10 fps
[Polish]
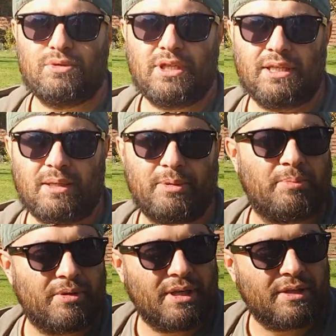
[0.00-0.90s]
na etapie
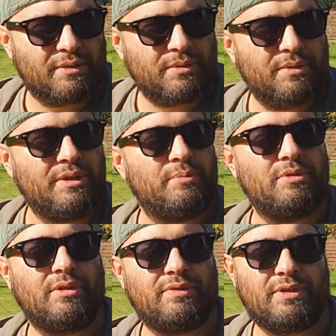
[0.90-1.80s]
projektu i
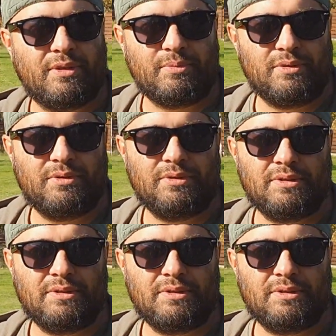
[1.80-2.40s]
budowy domu